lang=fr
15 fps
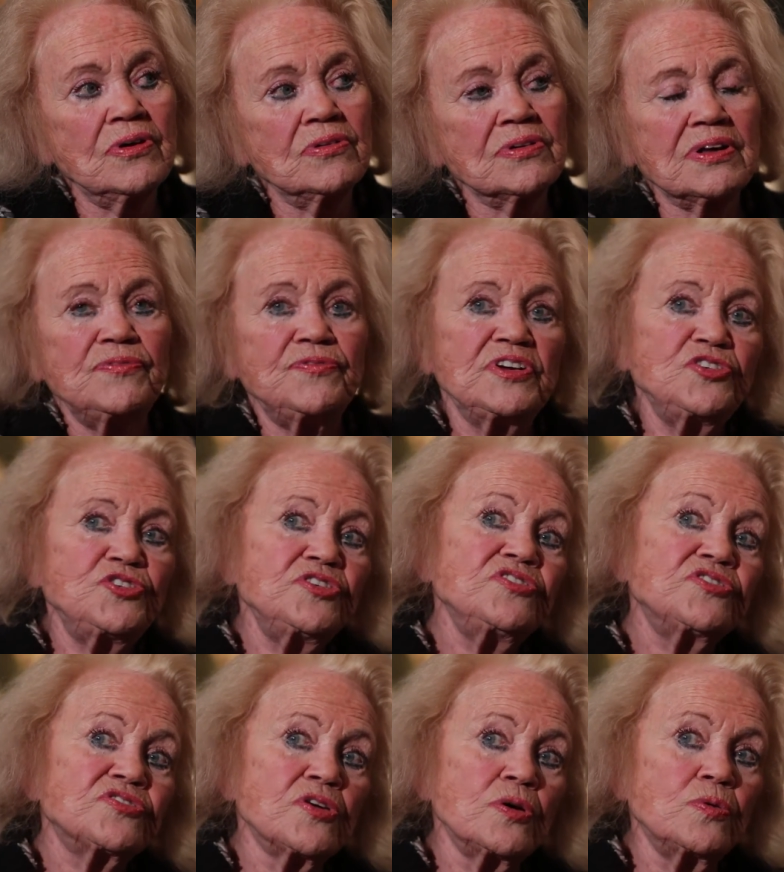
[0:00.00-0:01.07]
en
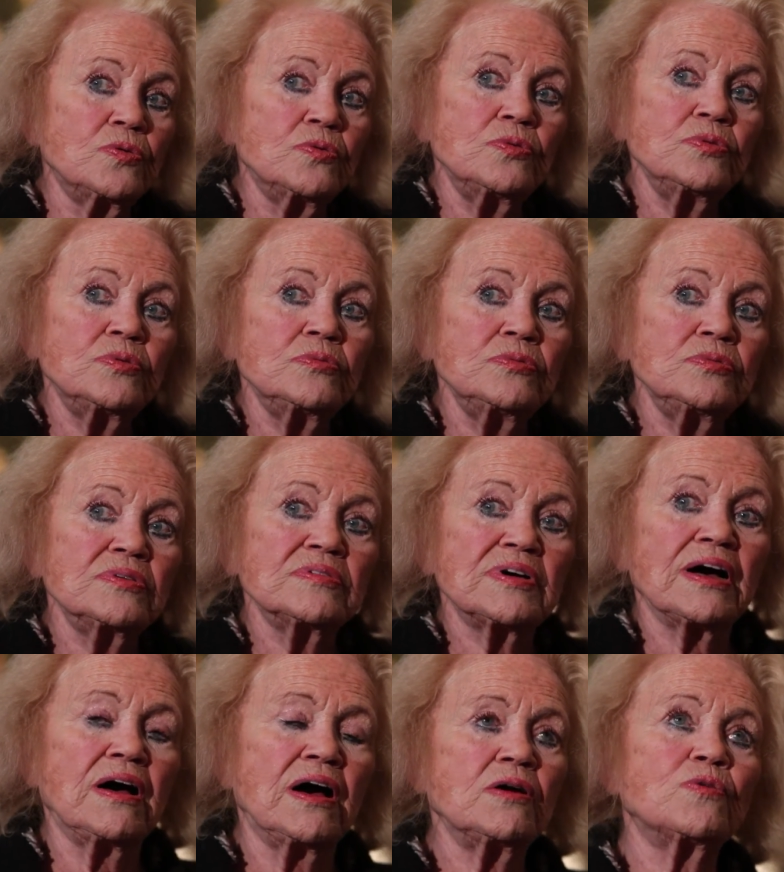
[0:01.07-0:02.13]
réfléchissant aux
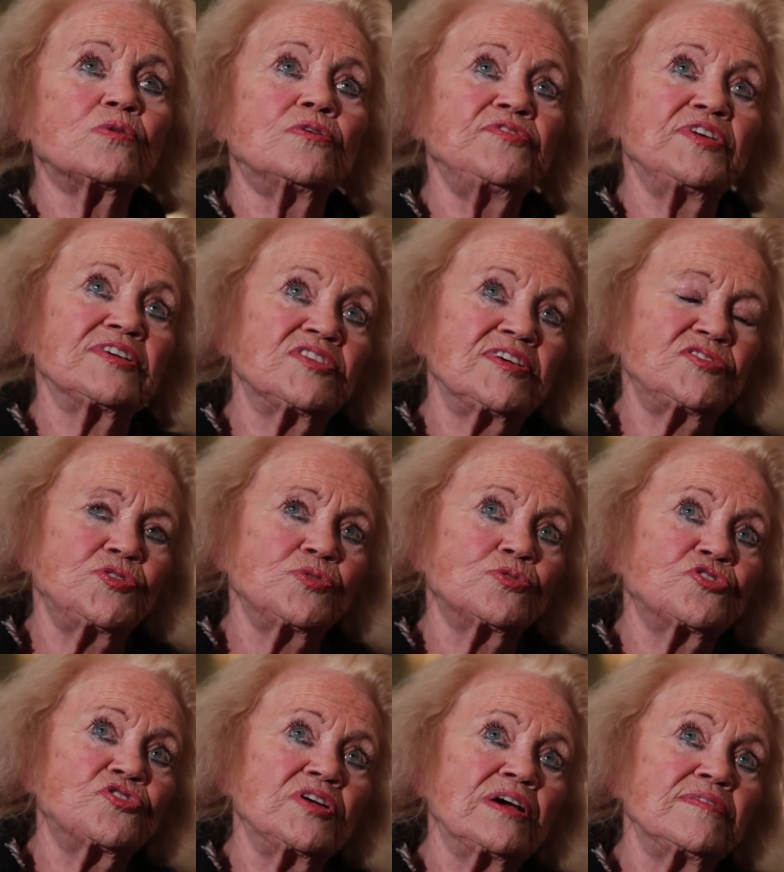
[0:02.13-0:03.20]
rares conversations que j'ai,